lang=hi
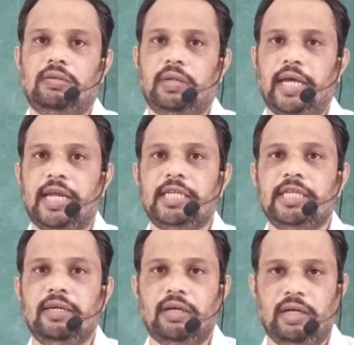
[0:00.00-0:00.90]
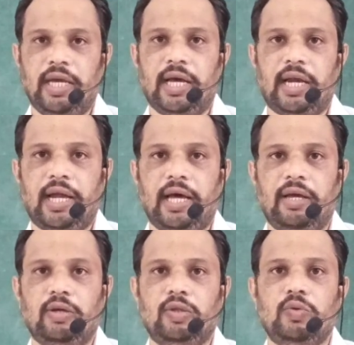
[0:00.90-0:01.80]
एनर्जी ये कर रहा है
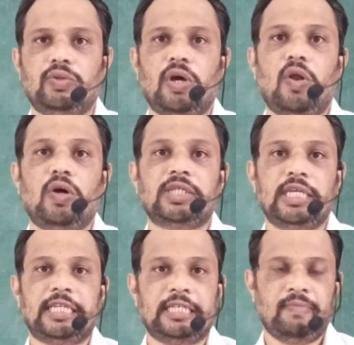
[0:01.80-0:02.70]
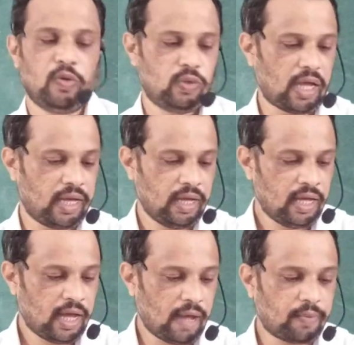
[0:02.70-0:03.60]
तो उसका लॉस किस किस में होता है
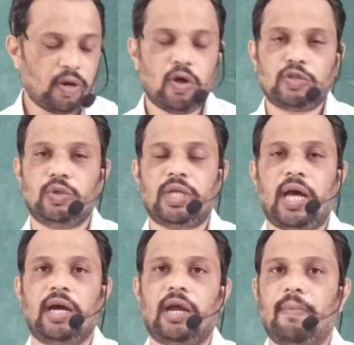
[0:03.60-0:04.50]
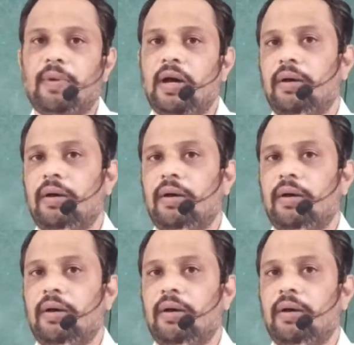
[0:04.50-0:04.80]
आपका लॉस होता है अगर आपका